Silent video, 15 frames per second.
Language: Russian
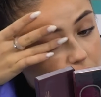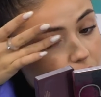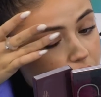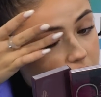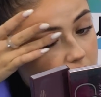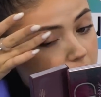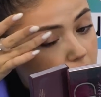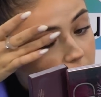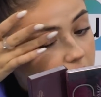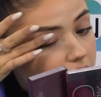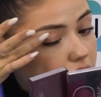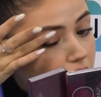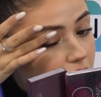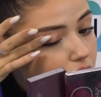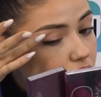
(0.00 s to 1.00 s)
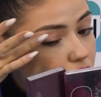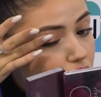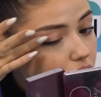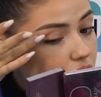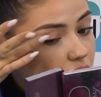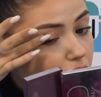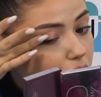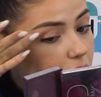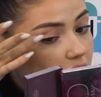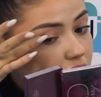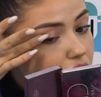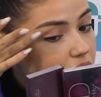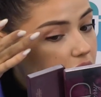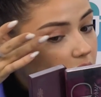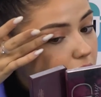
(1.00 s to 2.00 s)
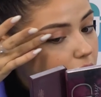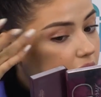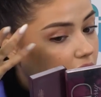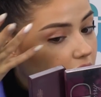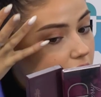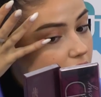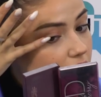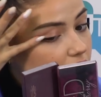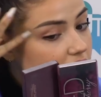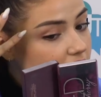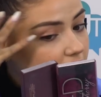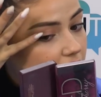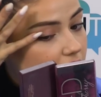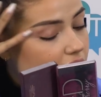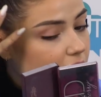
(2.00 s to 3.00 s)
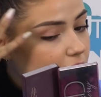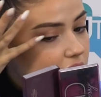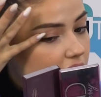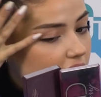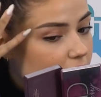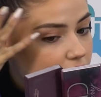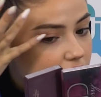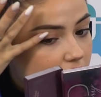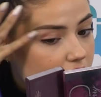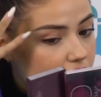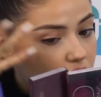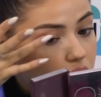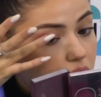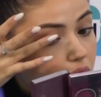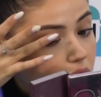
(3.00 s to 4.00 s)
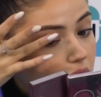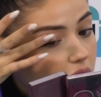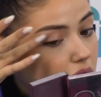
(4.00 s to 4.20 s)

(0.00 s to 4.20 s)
просто растушевываем пальчиком и вытягиваем, стараемся к виску.